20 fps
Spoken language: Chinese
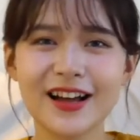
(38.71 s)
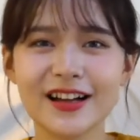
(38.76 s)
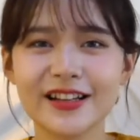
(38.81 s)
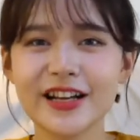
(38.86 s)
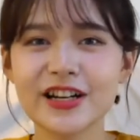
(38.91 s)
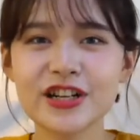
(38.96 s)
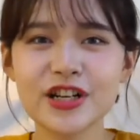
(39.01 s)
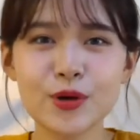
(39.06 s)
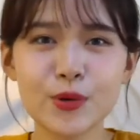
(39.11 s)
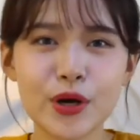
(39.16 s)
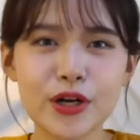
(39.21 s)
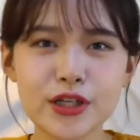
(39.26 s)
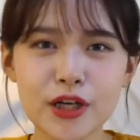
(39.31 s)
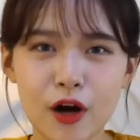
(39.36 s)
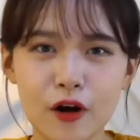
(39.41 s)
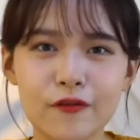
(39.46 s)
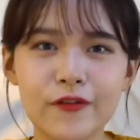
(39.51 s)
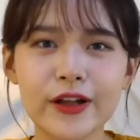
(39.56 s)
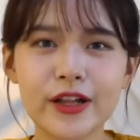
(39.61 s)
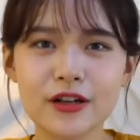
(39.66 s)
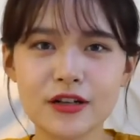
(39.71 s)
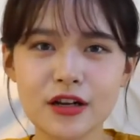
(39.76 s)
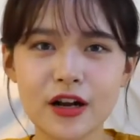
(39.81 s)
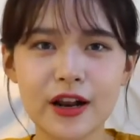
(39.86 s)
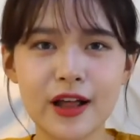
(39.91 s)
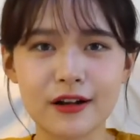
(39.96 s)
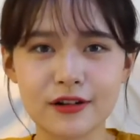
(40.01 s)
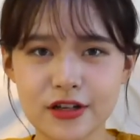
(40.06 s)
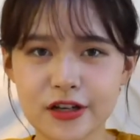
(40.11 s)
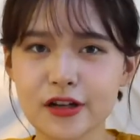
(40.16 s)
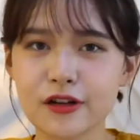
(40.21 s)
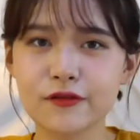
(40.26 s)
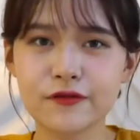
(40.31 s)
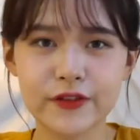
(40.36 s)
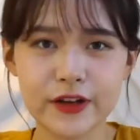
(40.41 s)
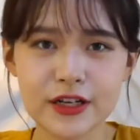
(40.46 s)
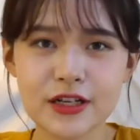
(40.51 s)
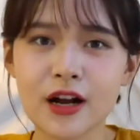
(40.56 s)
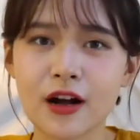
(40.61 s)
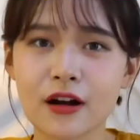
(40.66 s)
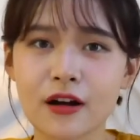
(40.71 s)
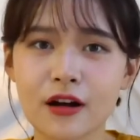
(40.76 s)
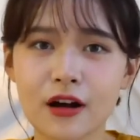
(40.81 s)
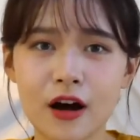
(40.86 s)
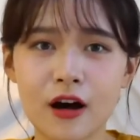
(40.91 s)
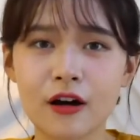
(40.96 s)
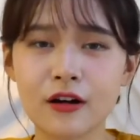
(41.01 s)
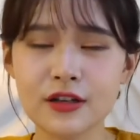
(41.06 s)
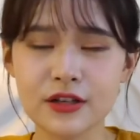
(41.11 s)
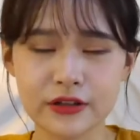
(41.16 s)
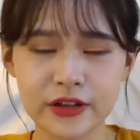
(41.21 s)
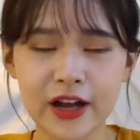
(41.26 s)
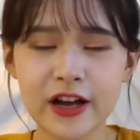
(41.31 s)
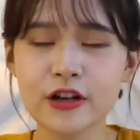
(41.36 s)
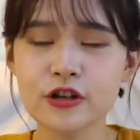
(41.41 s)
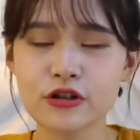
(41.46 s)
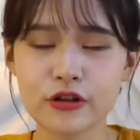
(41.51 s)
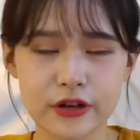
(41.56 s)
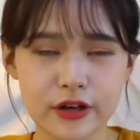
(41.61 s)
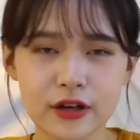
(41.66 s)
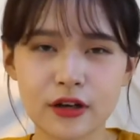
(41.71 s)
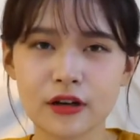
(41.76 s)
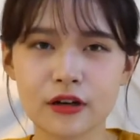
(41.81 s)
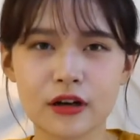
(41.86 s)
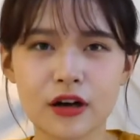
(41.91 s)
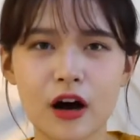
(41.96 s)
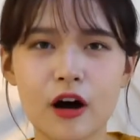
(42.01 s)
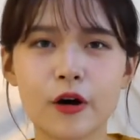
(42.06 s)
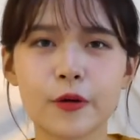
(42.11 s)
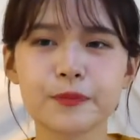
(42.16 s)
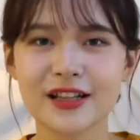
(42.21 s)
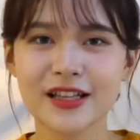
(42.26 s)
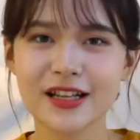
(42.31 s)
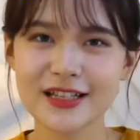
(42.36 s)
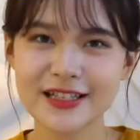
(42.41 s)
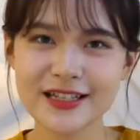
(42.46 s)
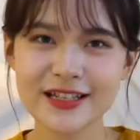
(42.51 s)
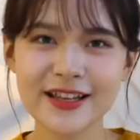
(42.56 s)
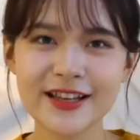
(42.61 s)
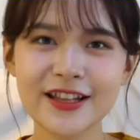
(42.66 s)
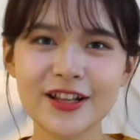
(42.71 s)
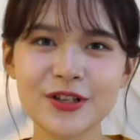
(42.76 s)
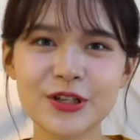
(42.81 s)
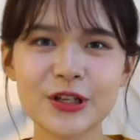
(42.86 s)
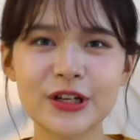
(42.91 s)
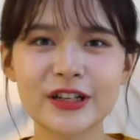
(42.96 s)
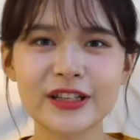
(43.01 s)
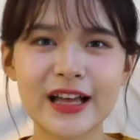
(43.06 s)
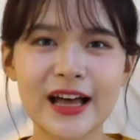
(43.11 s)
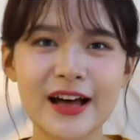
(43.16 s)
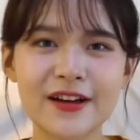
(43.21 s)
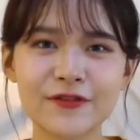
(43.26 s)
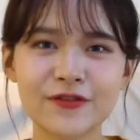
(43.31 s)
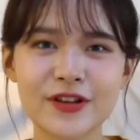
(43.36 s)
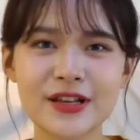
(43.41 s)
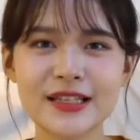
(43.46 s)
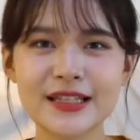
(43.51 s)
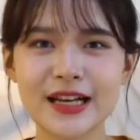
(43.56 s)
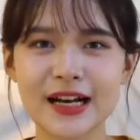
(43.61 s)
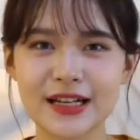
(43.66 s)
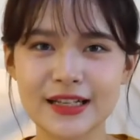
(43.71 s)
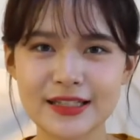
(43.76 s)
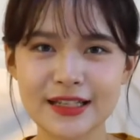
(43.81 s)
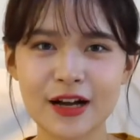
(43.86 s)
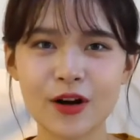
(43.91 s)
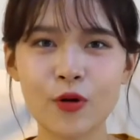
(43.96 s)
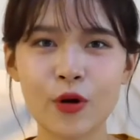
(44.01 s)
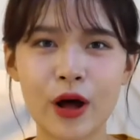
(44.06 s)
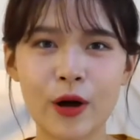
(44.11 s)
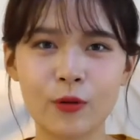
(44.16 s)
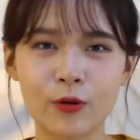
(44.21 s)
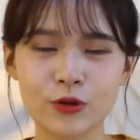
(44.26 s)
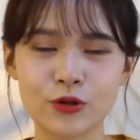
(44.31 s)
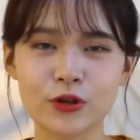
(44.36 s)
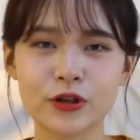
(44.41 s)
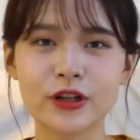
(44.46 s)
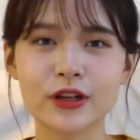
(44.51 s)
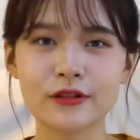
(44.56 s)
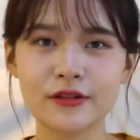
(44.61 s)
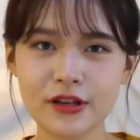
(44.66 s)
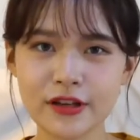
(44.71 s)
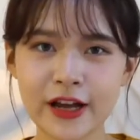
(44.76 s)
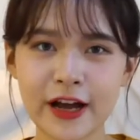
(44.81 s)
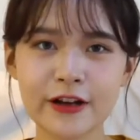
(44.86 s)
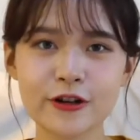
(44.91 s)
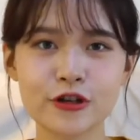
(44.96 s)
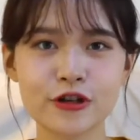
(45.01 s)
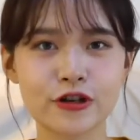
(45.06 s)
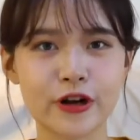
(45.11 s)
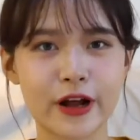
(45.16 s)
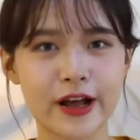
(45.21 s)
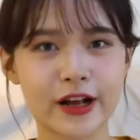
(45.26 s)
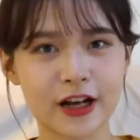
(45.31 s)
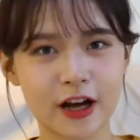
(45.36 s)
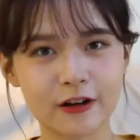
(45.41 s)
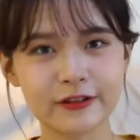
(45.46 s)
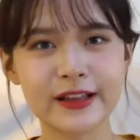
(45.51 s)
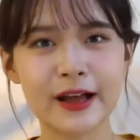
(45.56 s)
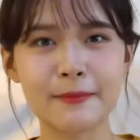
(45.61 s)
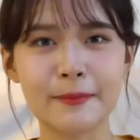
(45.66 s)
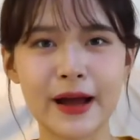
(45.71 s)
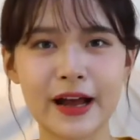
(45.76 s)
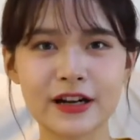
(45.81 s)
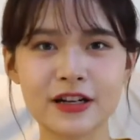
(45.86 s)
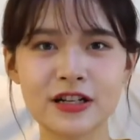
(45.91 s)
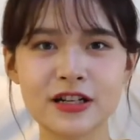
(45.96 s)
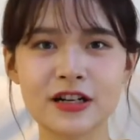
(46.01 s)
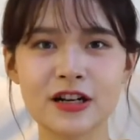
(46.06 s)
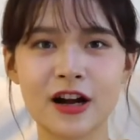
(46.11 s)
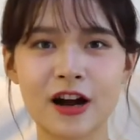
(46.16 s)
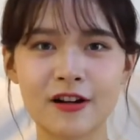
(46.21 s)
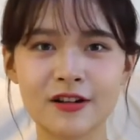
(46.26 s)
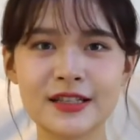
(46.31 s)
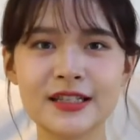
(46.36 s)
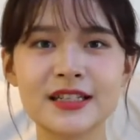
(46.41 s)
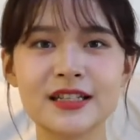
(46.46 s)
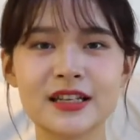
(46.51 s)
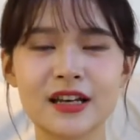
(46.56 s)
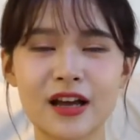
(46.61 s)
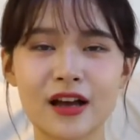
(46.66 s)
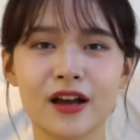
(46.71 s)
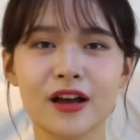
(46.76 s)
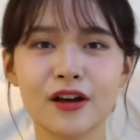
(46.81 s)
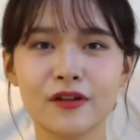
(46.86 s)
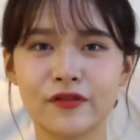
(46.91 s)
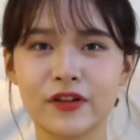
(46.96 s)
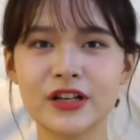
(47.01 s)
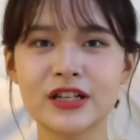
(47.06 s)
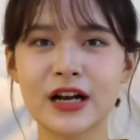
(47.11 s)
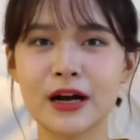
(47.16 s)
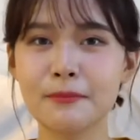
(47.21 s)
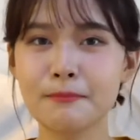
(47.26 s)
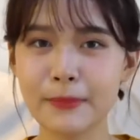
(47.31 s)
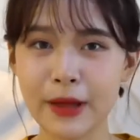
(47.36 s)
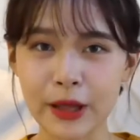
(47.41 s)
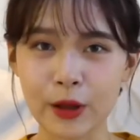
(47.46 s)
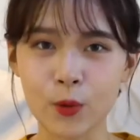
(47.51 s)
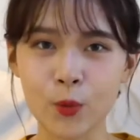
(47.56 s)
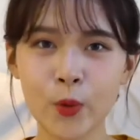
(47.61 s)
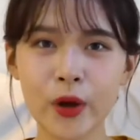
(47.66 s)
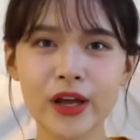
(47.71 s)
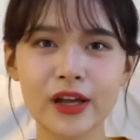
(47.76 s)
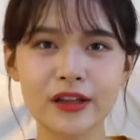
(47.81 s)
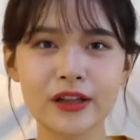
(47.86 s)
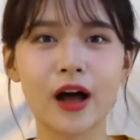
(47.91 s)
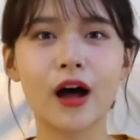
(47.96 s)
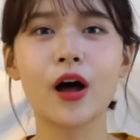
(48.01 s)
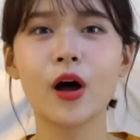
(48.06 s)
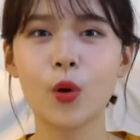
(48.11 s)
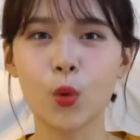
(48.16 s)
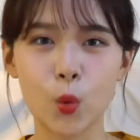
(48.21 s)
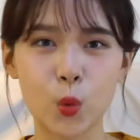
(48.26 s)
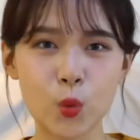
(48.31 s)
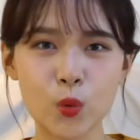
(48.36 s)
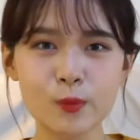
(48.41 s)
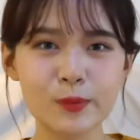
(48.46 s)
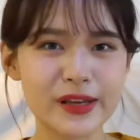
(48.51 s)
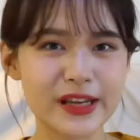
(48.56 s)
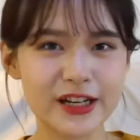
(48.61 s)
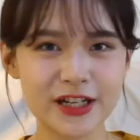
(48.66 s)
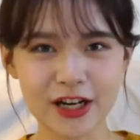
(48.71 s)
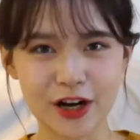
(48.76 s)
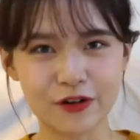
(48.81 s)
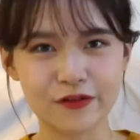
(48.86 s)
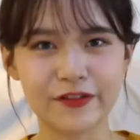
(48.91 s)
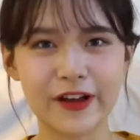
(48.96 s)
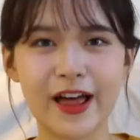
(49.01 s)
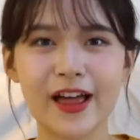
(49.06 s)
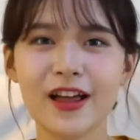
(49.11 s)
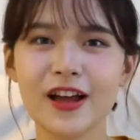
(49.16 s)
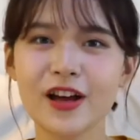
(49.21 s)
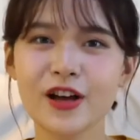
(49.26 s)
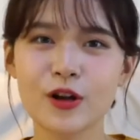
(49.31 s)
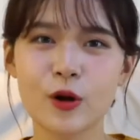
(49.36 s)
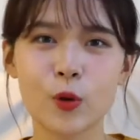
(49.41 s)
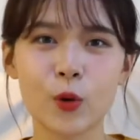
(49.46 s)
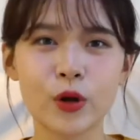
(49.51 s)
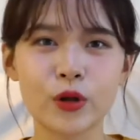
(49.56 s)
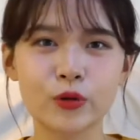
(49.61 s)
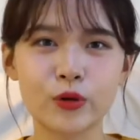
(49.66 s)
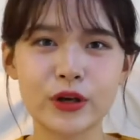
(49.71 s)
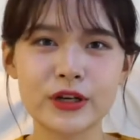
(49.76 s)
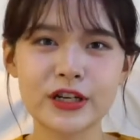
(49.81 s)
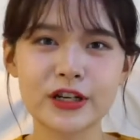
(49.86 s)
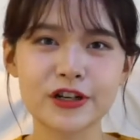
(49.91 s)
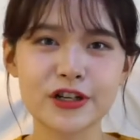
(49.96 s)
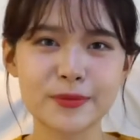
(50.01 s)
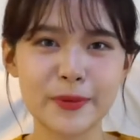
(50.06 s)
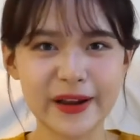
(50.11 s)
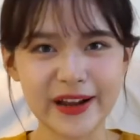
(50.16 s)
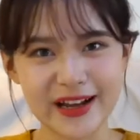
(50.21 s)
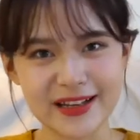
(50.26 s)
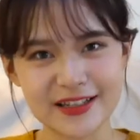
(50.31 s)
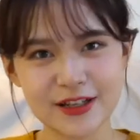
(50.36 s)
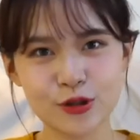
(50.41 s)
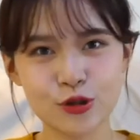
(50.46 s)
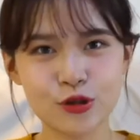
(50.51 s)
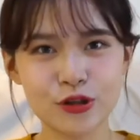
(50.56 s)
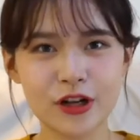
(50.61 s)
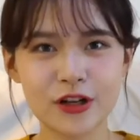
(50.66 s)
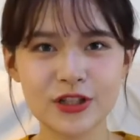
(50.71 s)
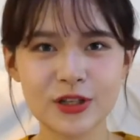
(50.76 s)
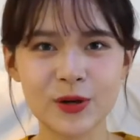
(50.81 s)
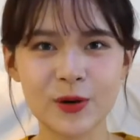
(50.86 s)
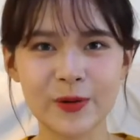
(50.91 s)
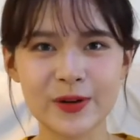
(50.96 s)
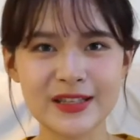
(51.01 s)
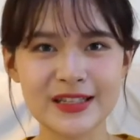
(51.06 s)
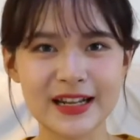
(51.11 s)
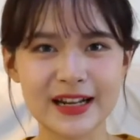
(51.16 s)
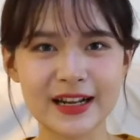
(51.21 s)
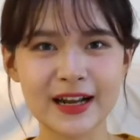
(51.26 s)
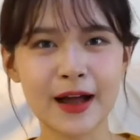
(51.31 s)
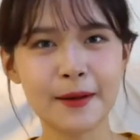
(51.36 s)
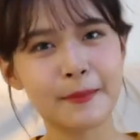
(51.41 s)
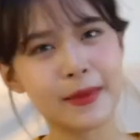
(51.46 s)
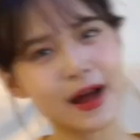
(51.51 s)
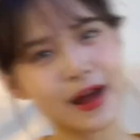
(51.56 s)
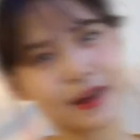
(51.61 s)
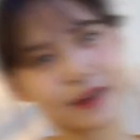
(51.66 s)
但是，一碗炒饭的热量真的非常高，而且碳水也很高。那今天呢，就和大家分享三款我觉得低碳水、高蛋白质，而且非常美味的无米炒饭。如果你对这个视频感兴趣呢，就跟我一起来看吧。